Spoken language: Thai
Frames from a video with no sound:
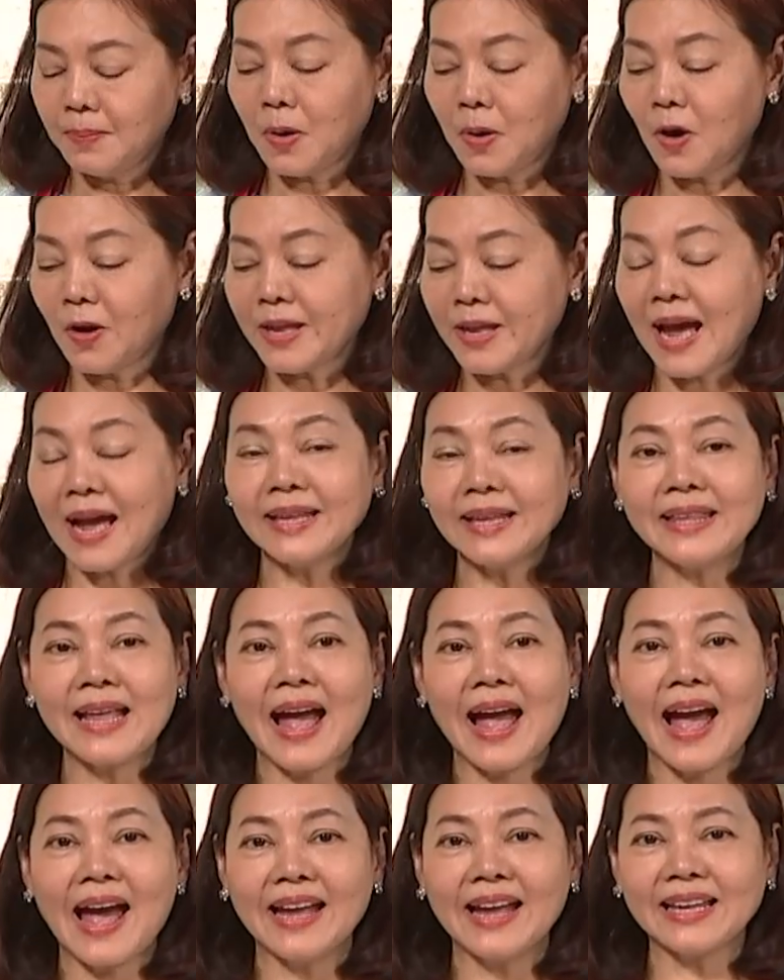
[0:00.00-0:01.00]
พอด้านห
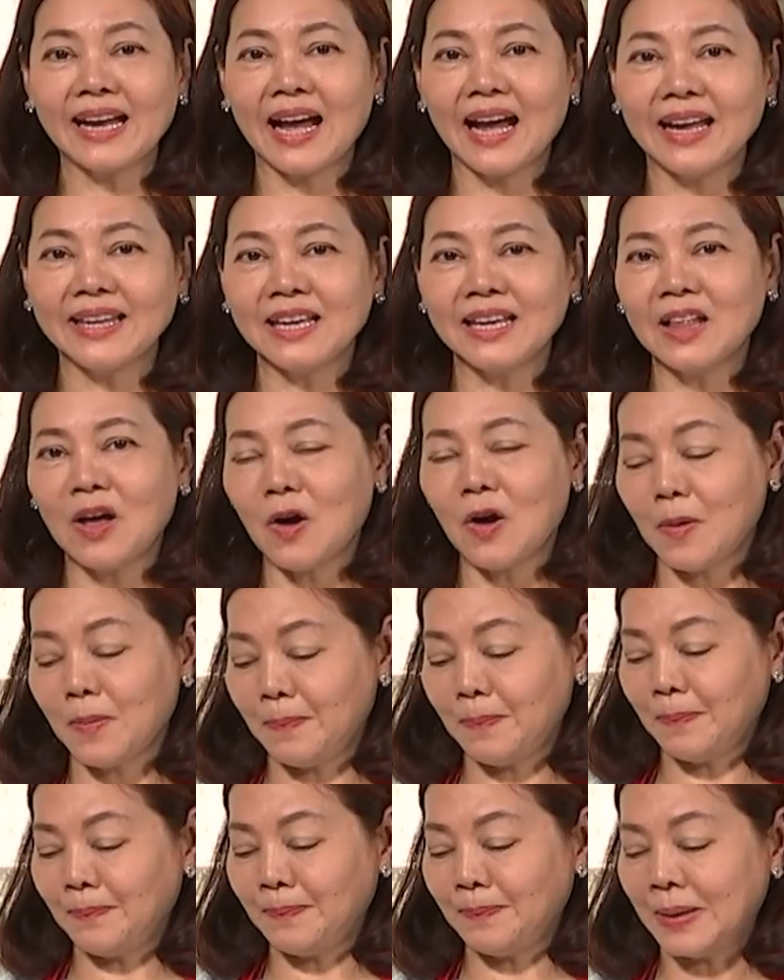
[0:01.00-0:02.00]
น้านะคะที่เรา
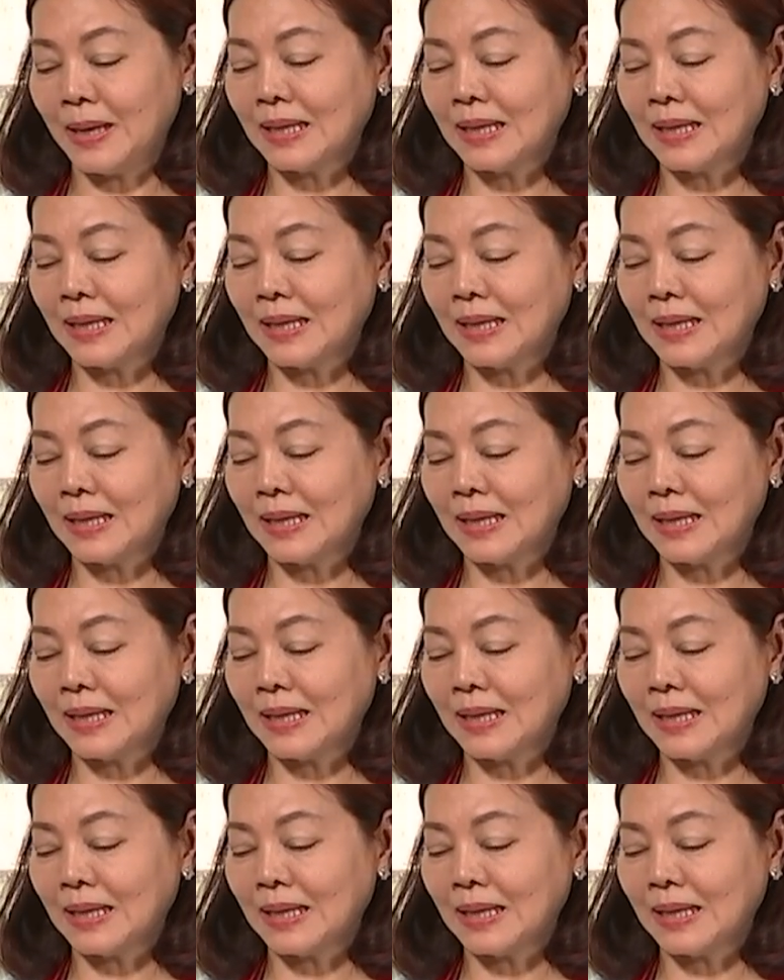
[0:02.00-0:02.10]
พ